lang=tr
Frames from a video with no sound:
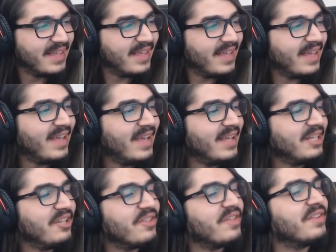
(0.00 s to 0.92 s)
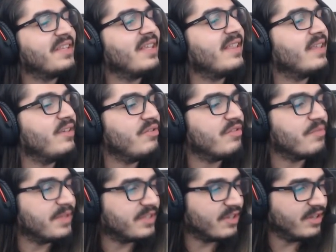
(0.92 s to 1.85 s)
e, ee, Lizardis 100
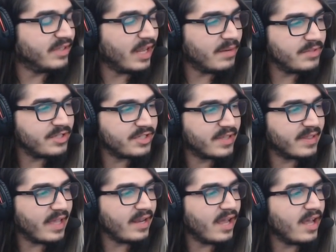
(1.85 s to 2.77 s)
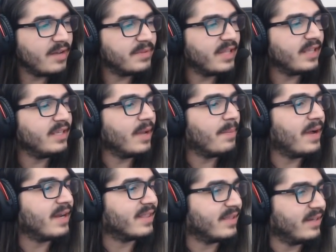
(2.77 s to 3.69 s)
bit göndermiş. Sen harbiden
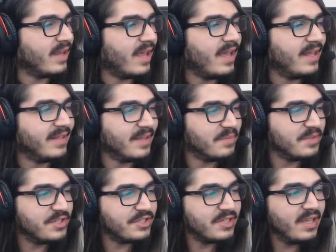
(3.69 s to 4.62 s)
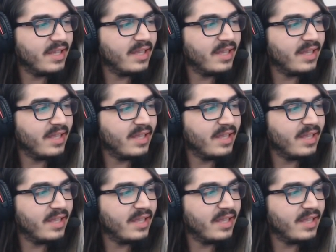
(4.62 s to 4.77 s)
yaparsın he demiş.